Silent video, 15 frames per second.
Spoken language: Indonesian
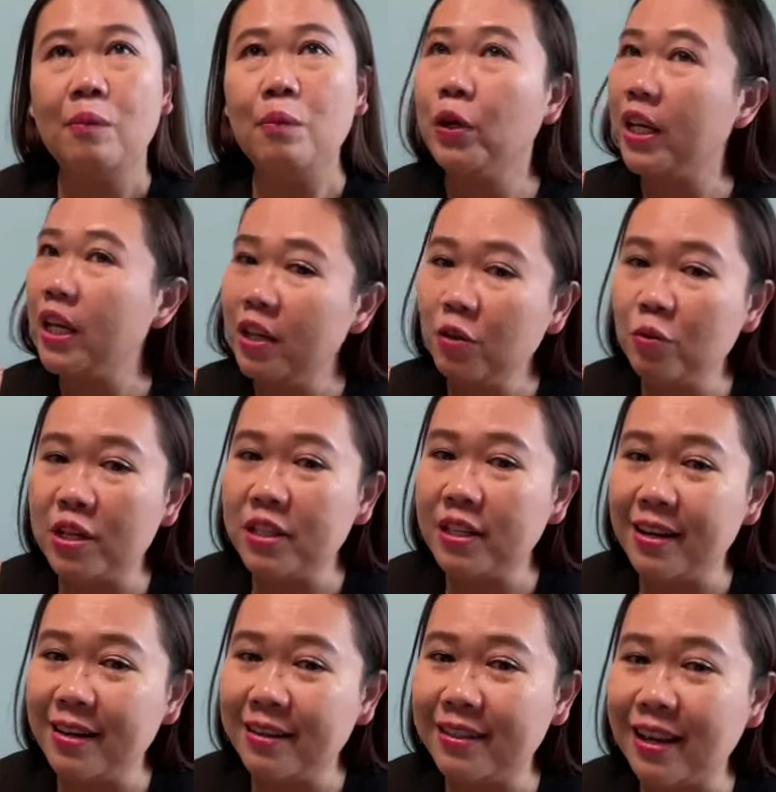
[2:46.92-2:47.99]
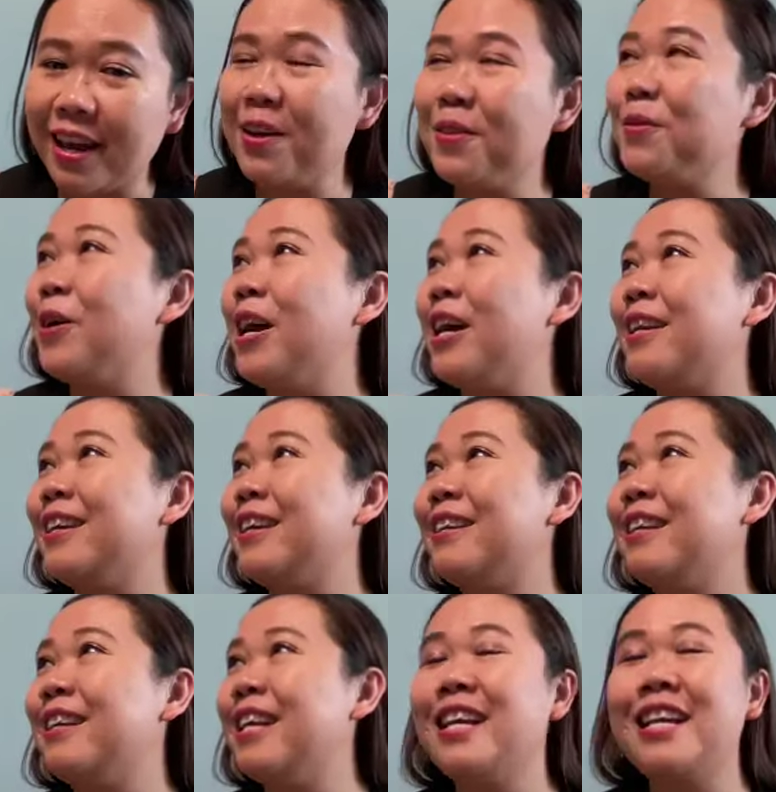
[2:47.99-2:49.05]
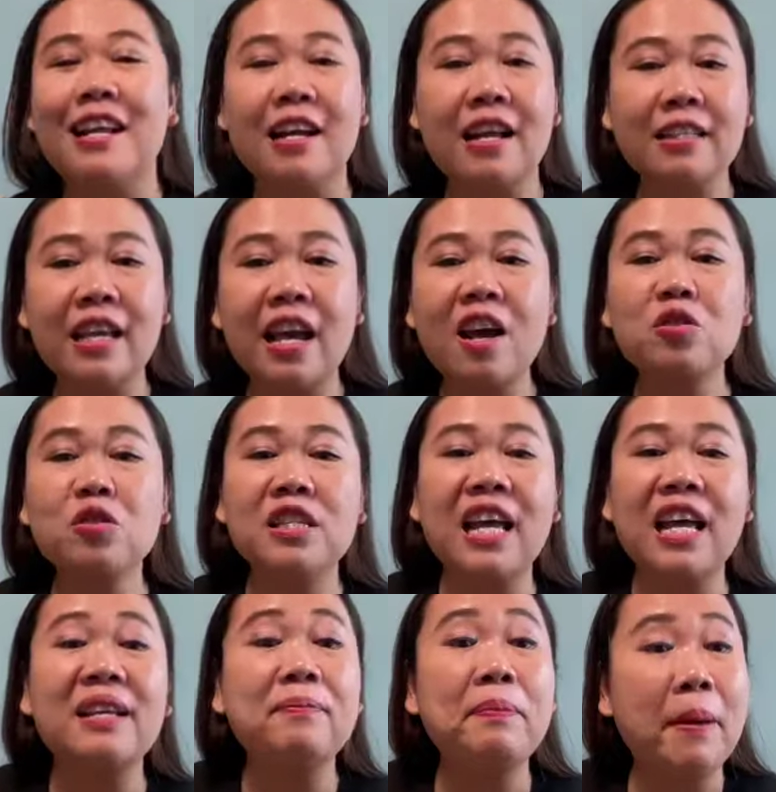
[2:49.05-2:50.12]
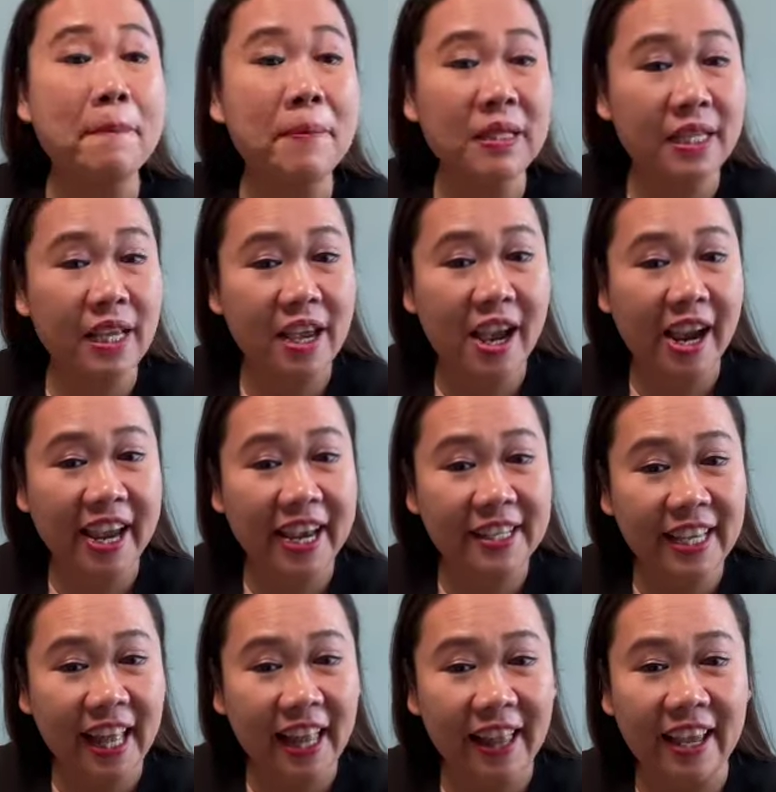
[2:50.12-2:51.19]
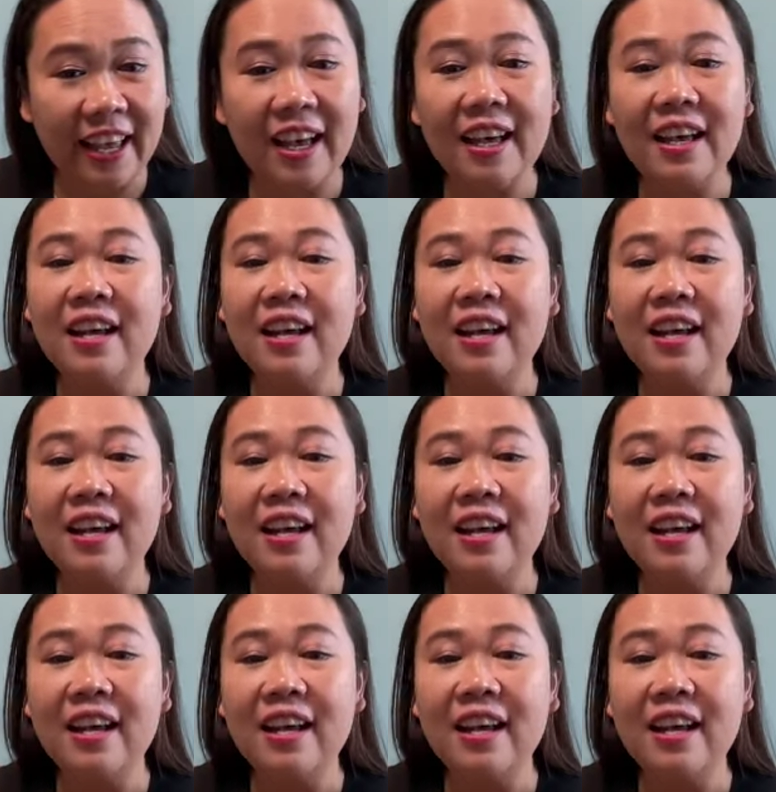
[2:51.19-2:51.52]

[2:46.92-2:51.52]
Mungkin itu aja dari saya untuk hari ini, karena saya harus cari pempesnya yang XL ya.